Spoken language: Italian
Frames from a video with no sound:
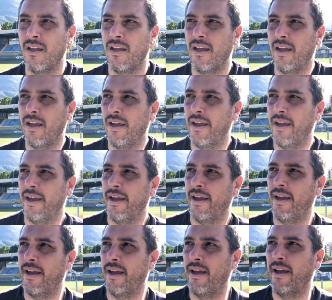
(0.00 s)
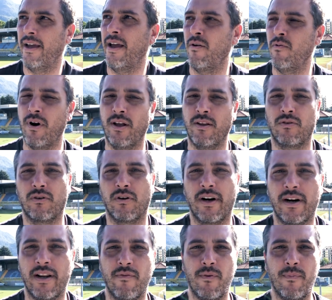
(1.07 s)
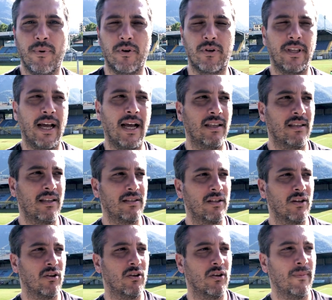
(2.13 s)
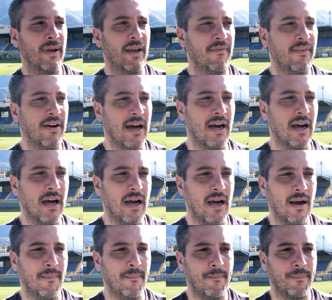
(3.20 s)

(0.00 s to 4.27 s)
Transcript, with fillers: eh, è un altro arrivo importante secondo me va a